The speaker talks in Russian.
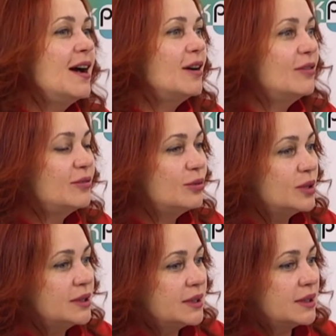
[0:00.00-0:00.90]

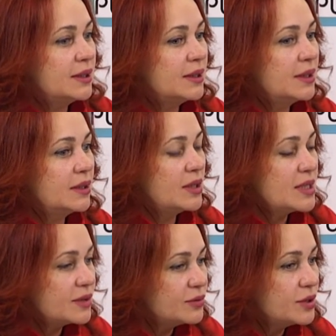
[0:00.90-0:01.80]
Вот. Э, на
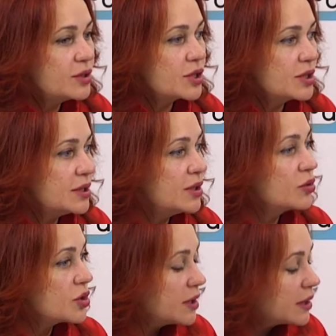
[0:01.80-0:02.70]
сегодняшний день
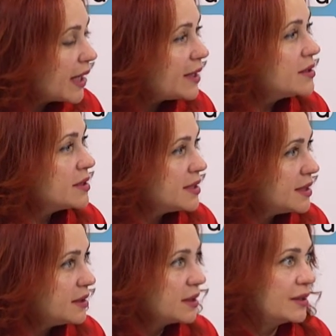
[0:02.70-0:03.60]
нужна ткань, резинки,